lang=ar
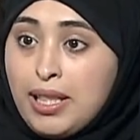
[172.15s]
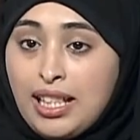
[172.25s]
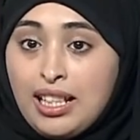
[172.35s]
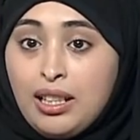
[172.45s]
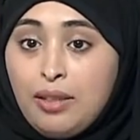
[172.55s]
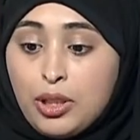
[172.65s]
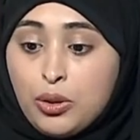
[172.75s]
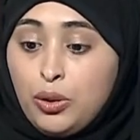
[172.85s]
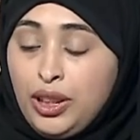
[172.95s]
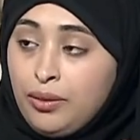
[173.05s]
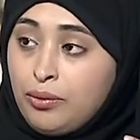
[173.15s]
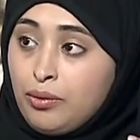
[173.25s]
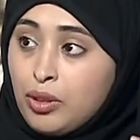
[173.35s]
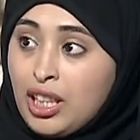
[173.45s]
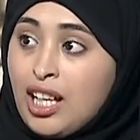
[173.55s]
بس انا مشروعي
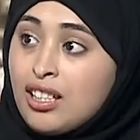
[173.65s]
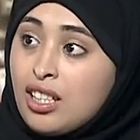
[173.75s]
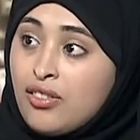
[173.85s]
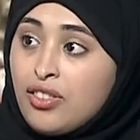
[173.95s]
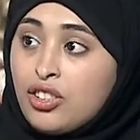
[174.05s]
متخصص